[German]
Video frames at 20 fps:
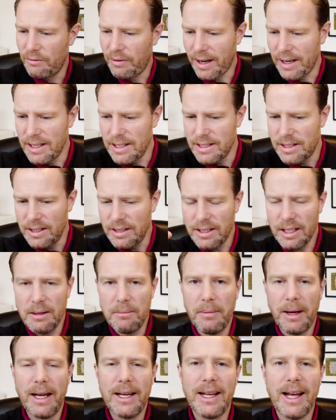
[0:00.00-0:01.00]
wann sind
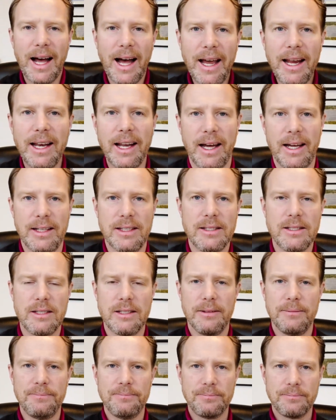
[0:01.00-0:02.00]
denn meine
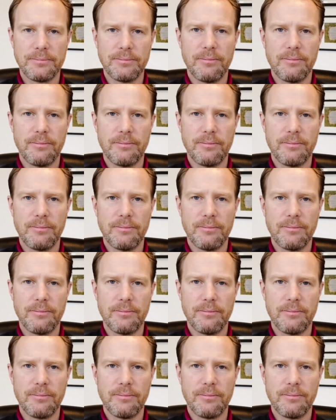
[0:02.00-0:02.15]
Highlights.